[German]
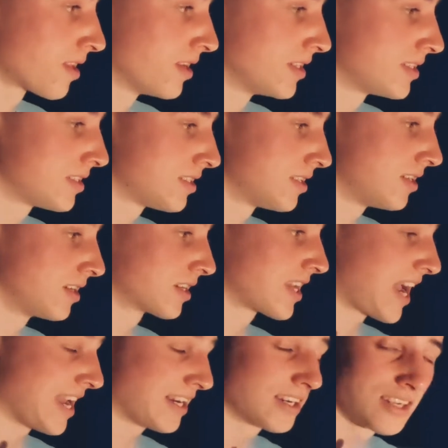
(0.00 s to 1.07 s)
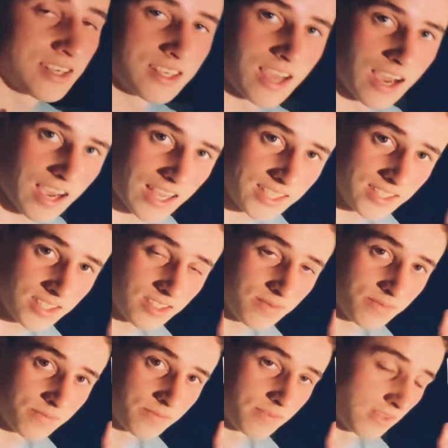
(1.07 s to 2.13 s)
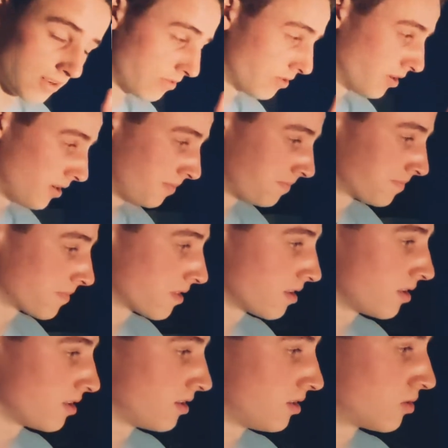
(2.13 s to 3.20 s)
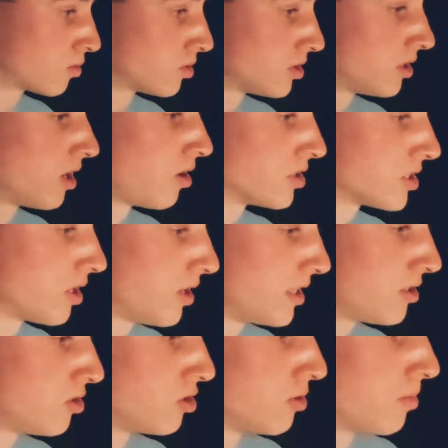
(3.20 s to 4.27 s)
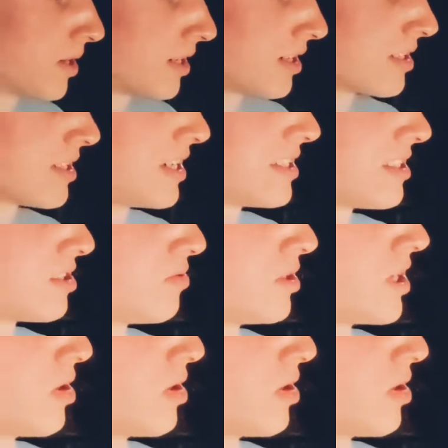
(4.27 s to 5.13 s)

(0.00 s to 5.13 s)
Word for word: ist äh, kein Garant dafür, eine gute Ausdauerleistung zu bringen. Das heißt, es wird